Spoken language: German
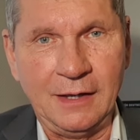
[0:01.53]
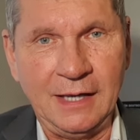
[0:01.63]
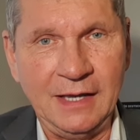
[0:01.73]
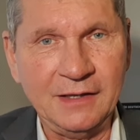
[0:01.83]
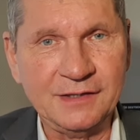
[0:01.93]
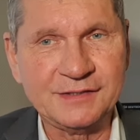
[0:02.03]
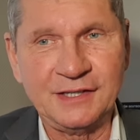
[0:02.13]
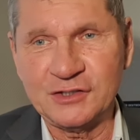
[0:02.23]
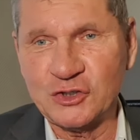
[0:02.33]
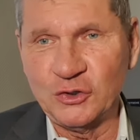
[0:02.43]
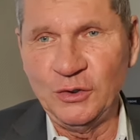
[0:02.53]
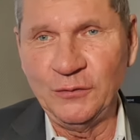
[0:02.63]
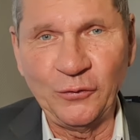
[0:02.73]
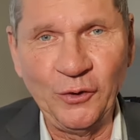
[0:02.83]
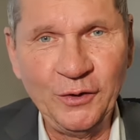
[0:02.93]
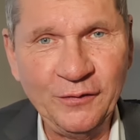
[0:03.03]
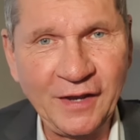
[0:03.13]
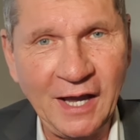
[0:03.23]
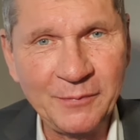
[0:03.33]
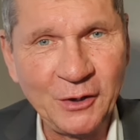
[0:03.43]
Ach, ist das schön, Freunde.
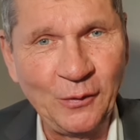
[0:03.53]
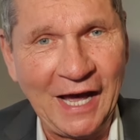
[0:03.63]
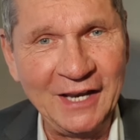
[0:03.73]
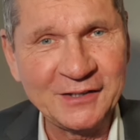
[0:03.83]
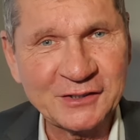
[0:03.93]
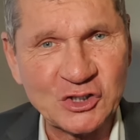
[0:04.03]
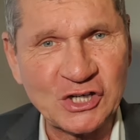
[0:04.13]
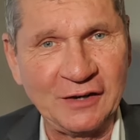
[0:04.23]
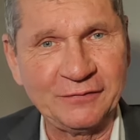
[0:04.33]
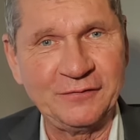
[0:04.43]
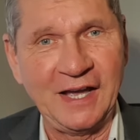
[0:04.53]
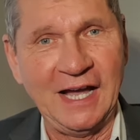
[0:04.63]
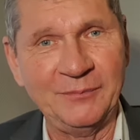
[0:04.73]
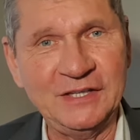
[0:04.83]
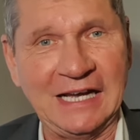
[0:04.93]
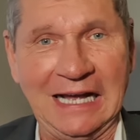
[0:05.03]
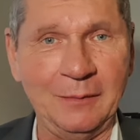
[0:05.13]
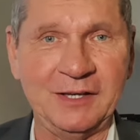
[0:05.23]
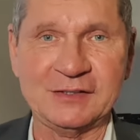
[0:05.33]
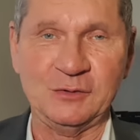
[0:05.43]
Wir haben ja nur alles geschafft. Wir haben die
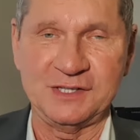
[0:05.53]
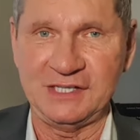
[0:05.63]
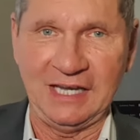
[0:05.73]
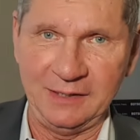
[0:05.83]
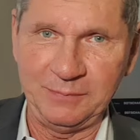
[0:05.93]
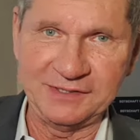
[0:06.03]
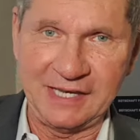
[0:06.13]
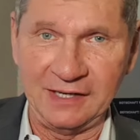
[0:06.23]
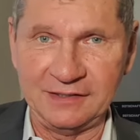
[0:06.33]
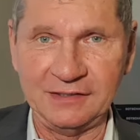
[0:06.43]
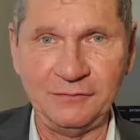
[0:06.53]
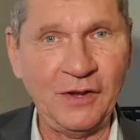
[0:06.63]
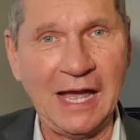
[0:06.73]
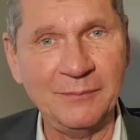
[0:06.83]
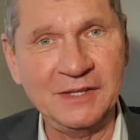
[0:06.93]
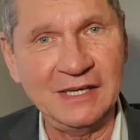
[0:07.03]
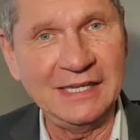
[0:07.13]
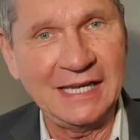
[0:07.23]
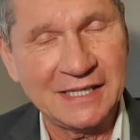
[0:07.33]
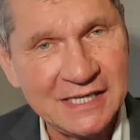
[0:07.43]
Arbeitslosigkeit beseitigt. Wir haben die
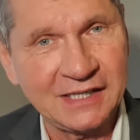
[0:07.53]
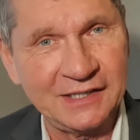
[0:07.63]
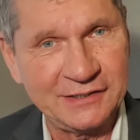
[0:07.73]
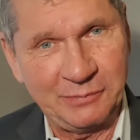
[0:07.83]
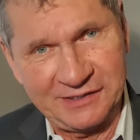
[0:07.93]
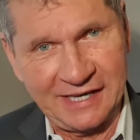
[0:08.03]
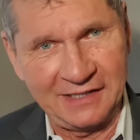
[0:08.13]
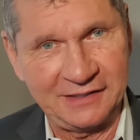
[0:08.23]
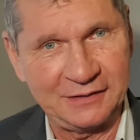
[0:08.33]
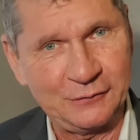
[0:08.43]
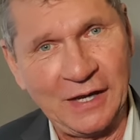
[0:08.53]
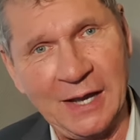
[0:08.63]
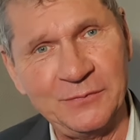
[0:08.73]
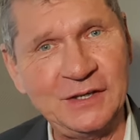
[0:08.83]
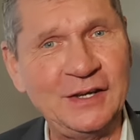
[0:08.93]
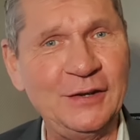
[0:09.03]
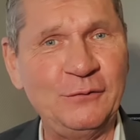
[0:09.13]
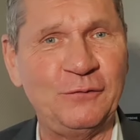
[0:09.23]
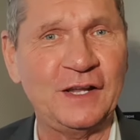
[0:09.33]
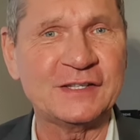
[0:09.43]
Energiekrise beseitigt. Wir haben die
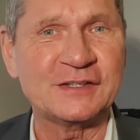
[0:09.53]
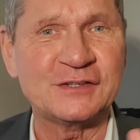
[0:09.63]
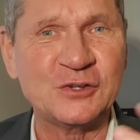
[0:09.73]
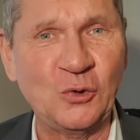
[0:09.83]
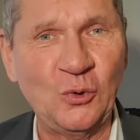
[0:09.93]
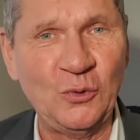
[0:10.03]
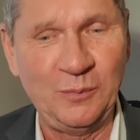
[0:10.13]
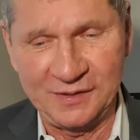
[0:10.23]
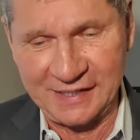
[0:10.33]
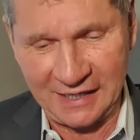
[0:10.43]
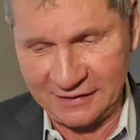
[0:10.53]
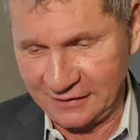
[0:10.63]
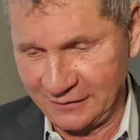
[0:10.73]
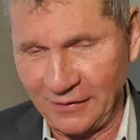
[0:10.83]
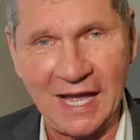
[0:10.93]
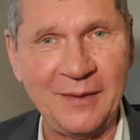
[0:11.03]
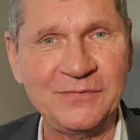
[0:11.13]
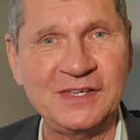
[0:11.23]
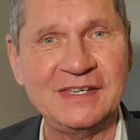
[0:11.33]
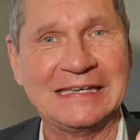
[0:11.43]
Inflation beseitigt. Wir
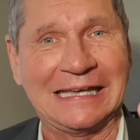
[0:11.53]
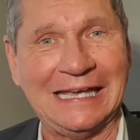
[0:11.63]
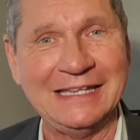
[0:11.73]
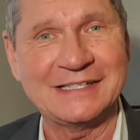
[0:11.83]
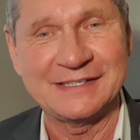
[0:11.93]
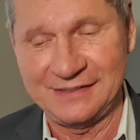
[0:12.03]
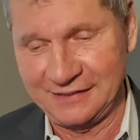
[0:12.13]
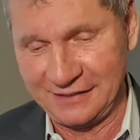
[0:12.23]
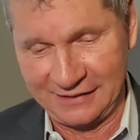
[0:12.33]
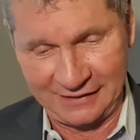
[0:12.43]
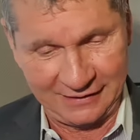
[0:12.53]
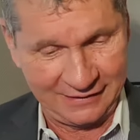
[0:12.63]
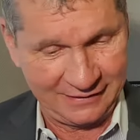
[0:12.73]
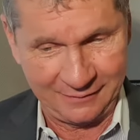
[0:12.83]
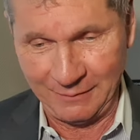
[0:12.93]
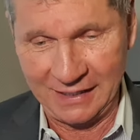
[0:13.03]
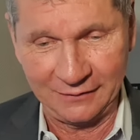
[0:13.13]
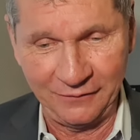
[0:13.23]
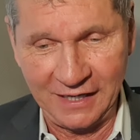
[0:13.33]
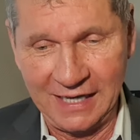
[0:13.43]
haben die Grenzen sicher gemacht.
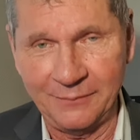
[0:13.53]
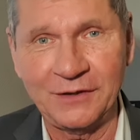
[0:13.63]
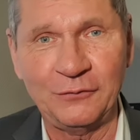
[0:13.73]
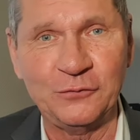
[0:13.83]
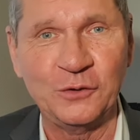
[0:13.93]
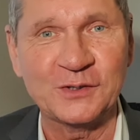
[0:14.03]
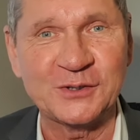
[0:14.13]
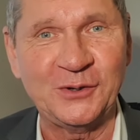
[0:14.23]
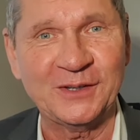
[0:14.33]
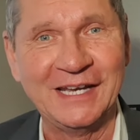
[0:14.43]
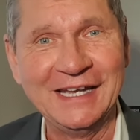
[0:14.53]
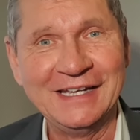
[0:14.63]
Wir haben dafür gesorgt,